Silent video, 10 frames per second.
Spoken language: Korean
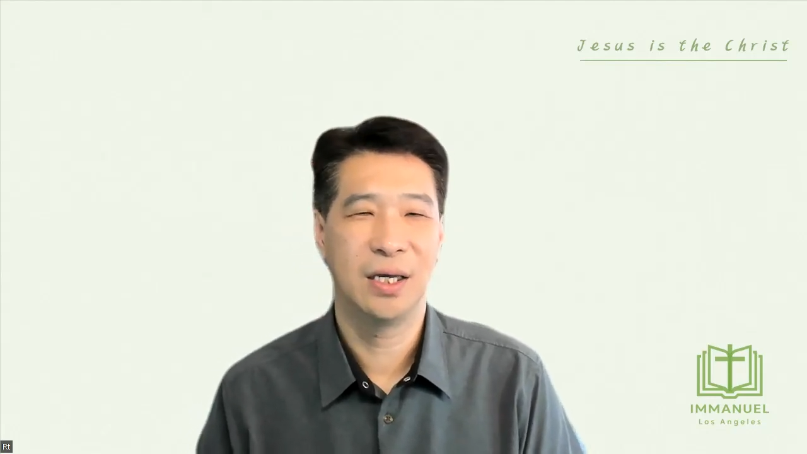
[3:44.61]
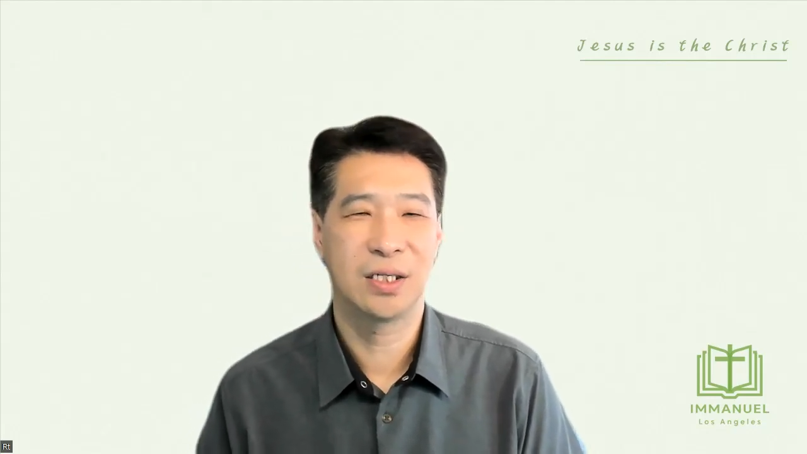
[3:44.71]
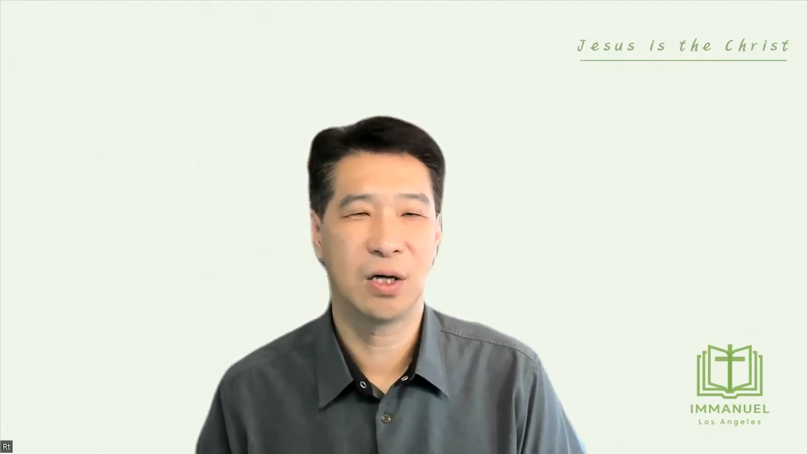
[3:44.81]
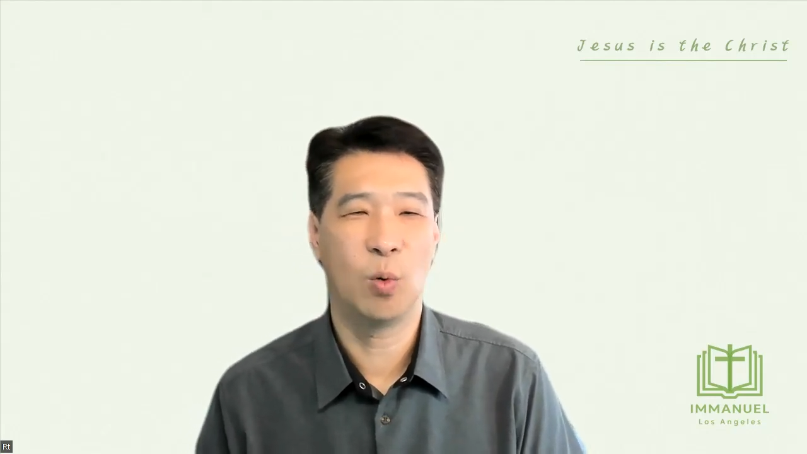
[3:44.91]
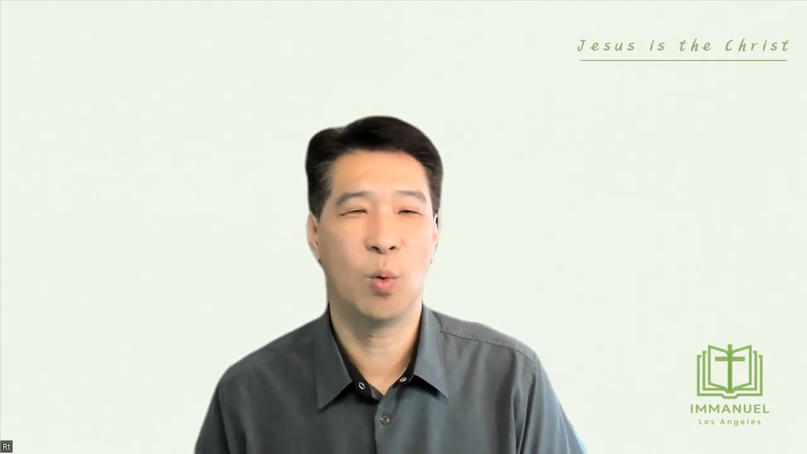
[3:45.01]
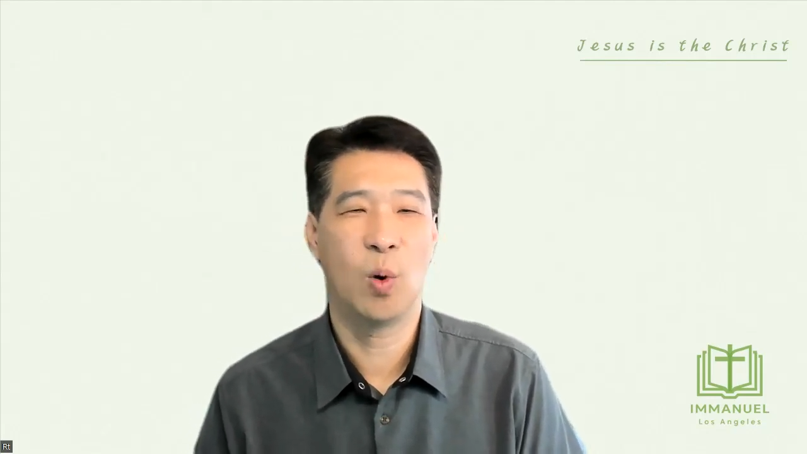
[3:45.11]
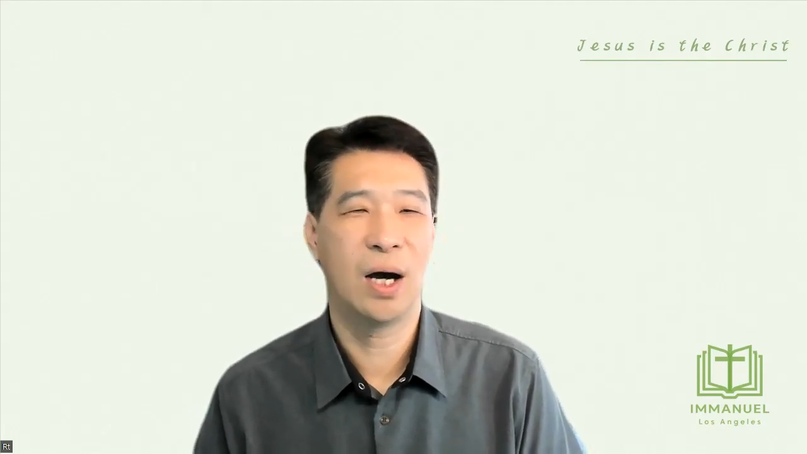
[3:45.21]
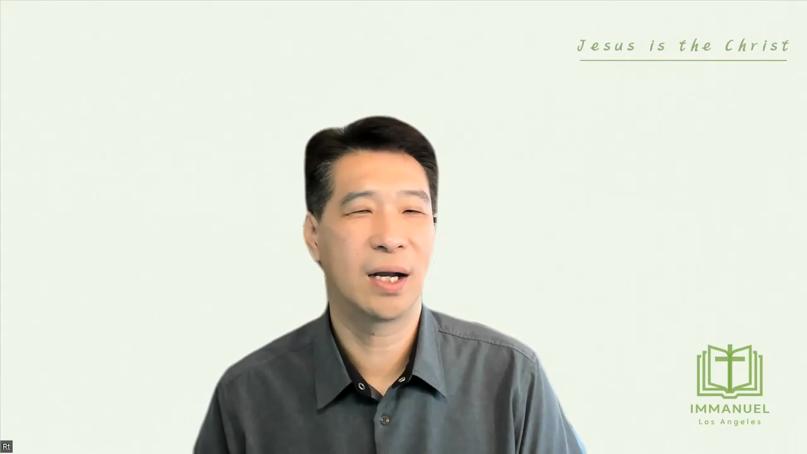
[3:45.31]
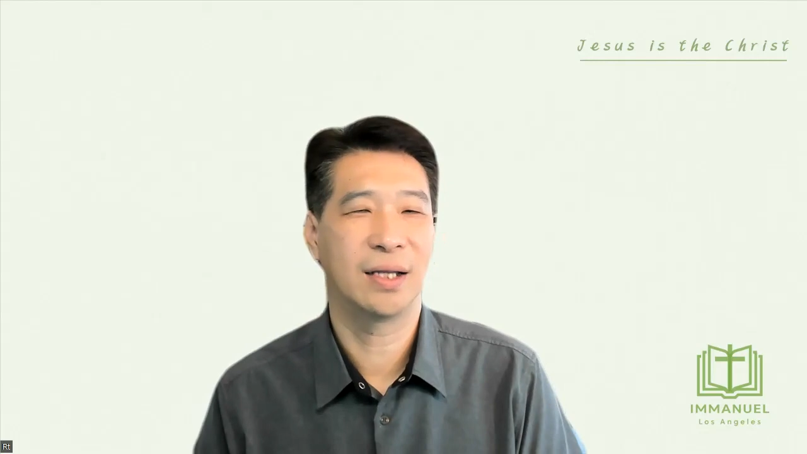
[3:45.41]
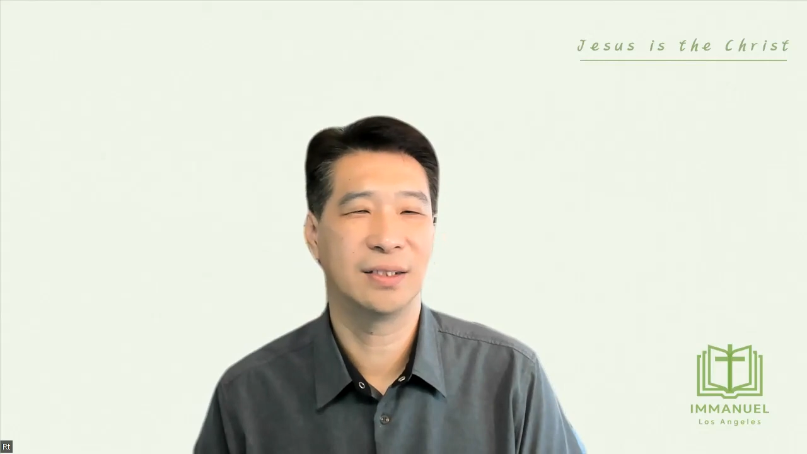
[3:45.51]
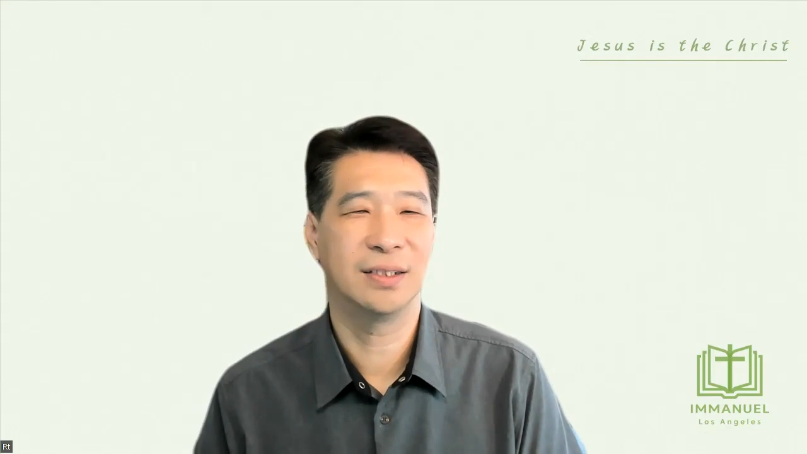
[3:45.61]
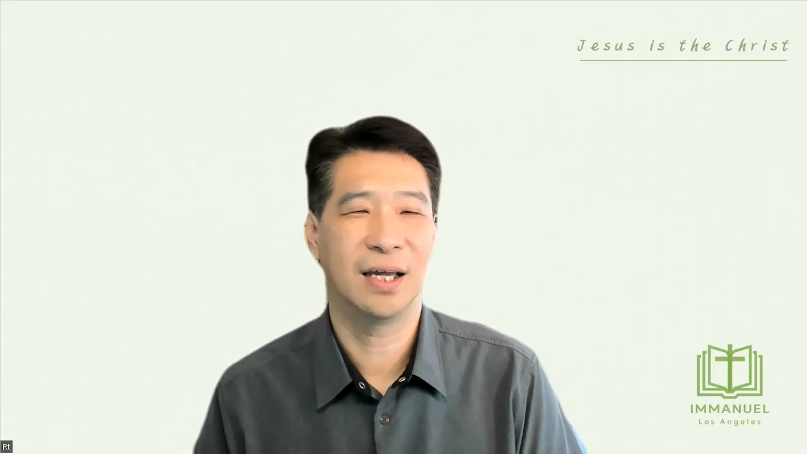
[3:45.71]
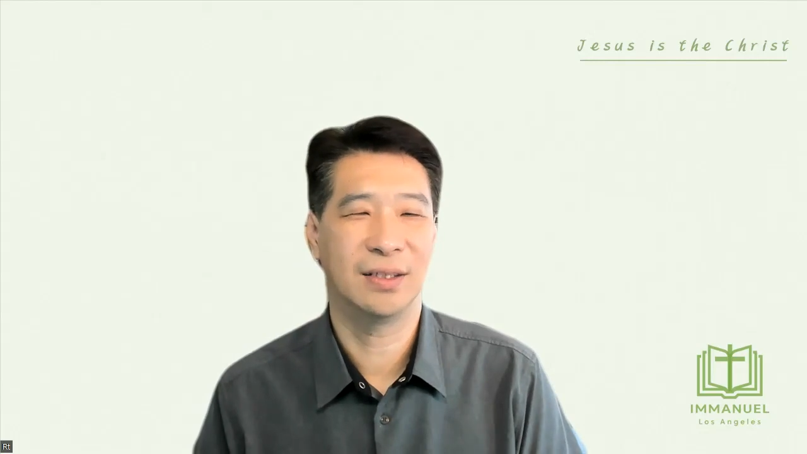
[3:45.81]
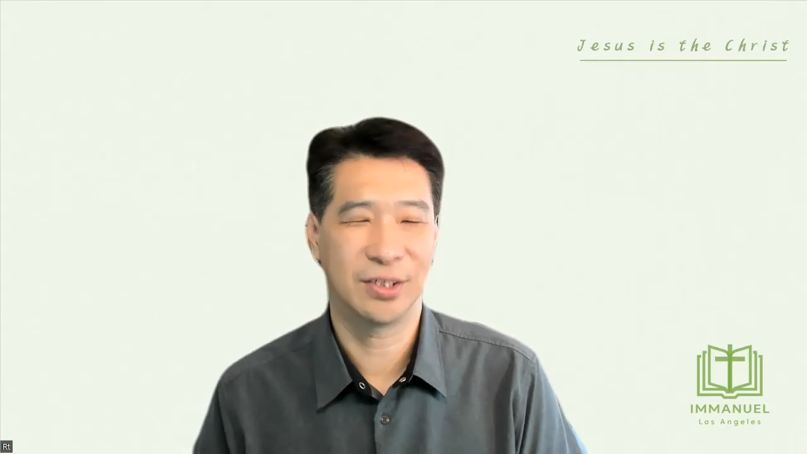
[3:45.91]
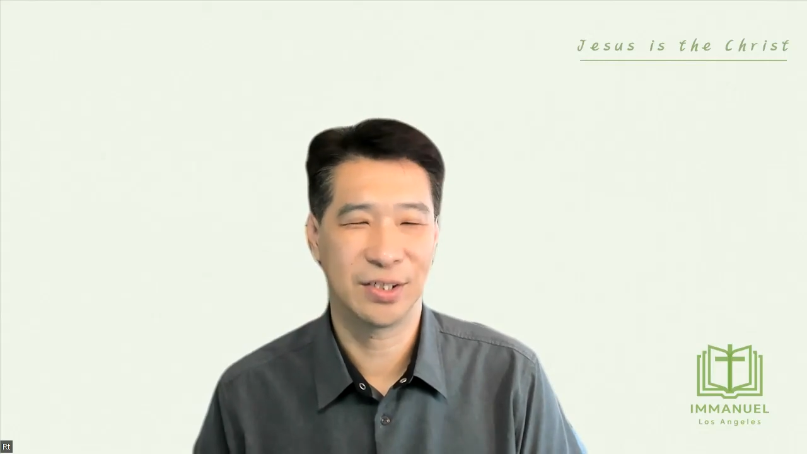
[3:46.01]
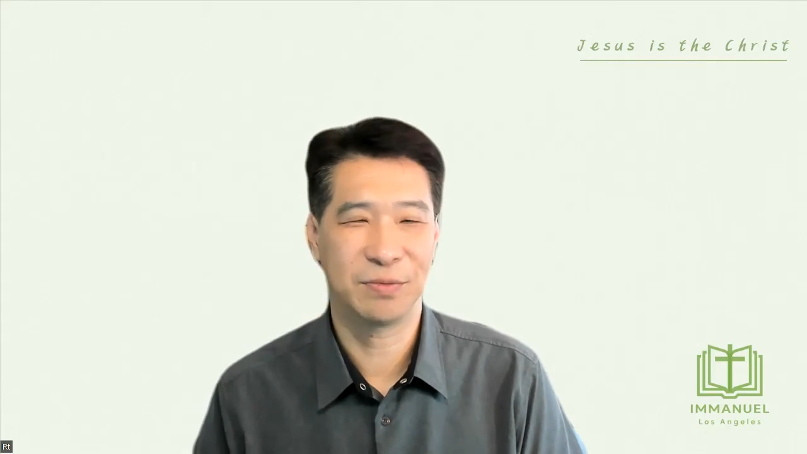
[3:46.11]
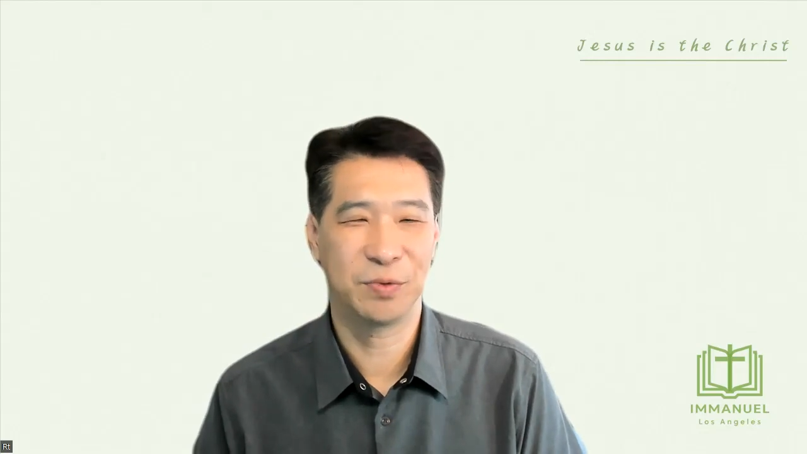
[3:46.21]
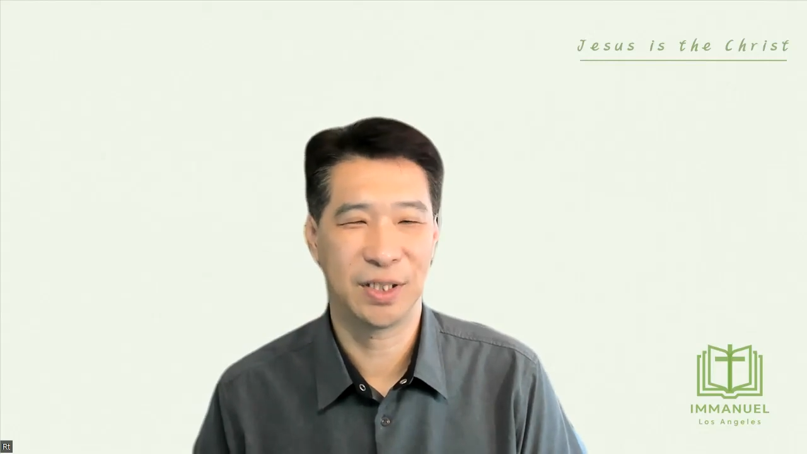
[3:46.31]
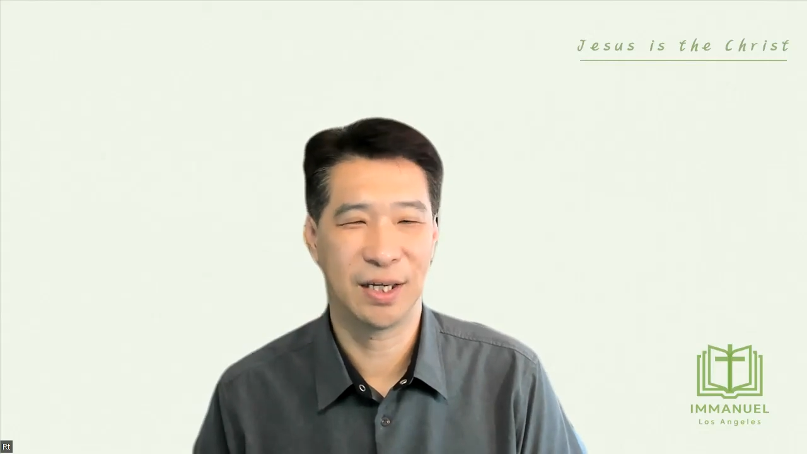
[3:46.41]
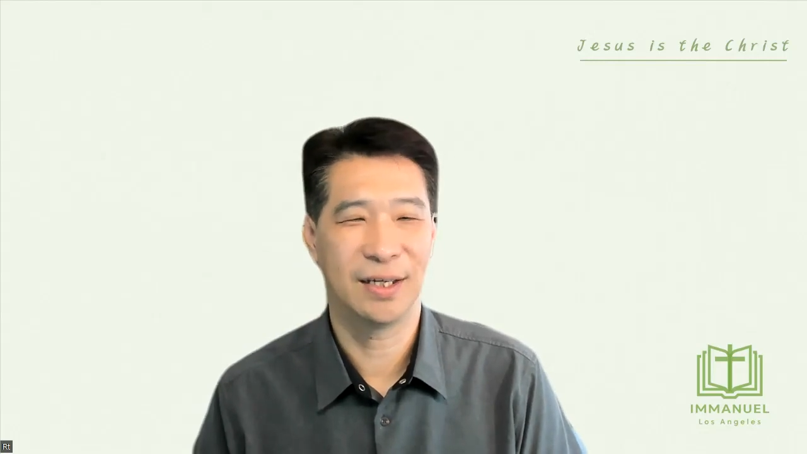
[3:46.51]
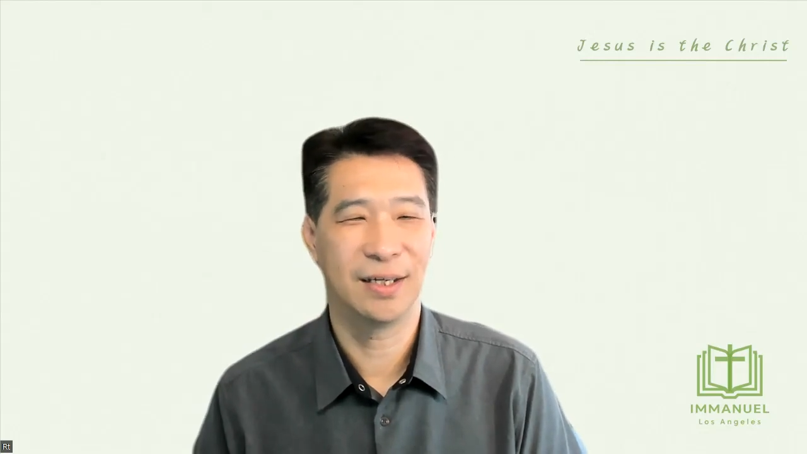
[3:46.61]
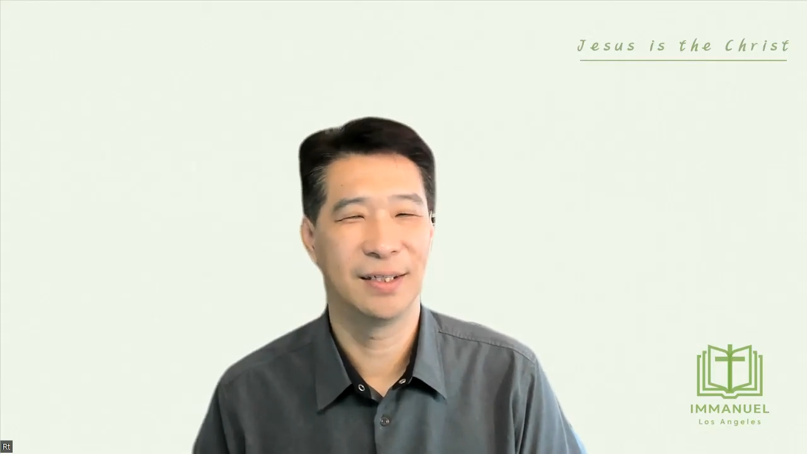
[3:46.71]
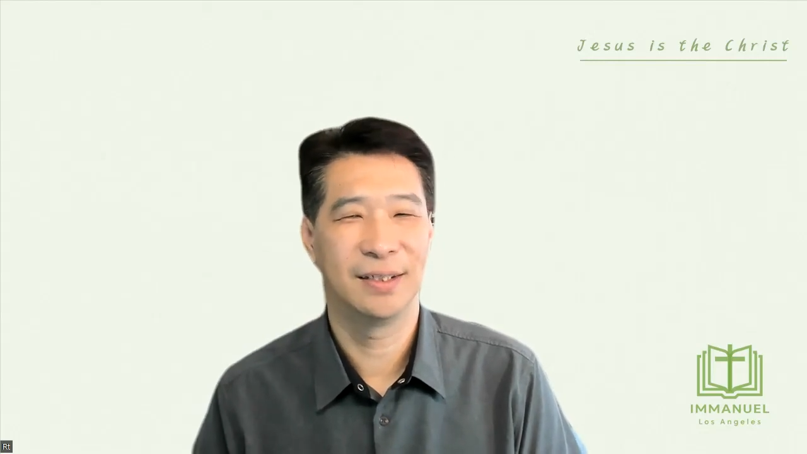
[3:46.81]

성화라는 단어를 씁니다.